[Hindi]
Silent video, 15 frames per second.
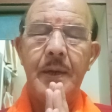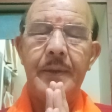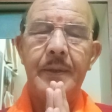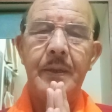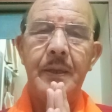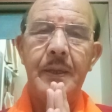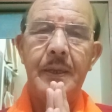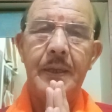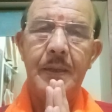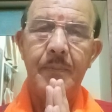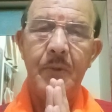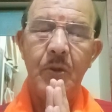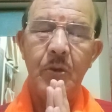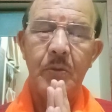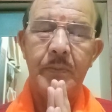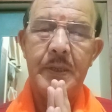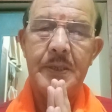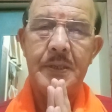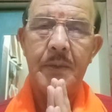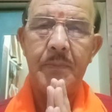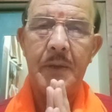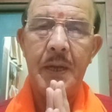आनंद लेखनी ब्लॉक में
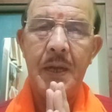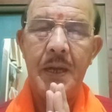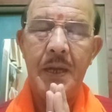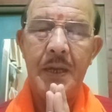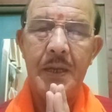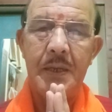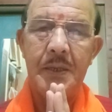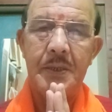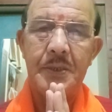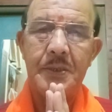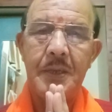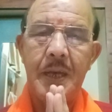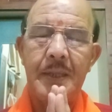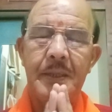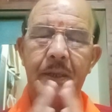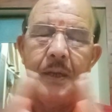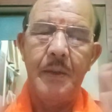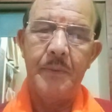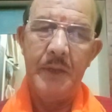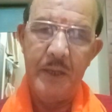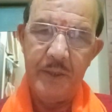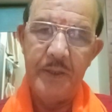सबका सादर
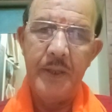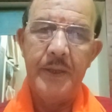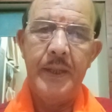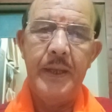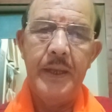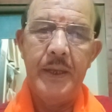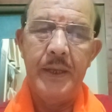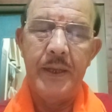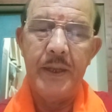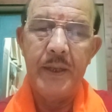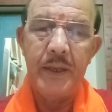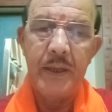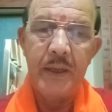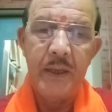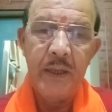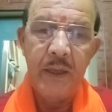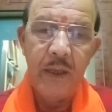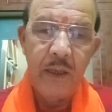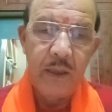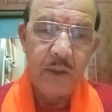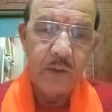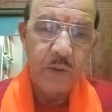अभिनंदन है
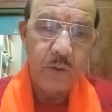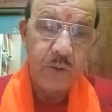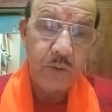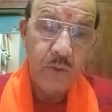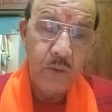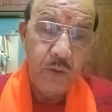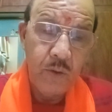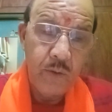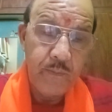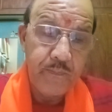दोस्तों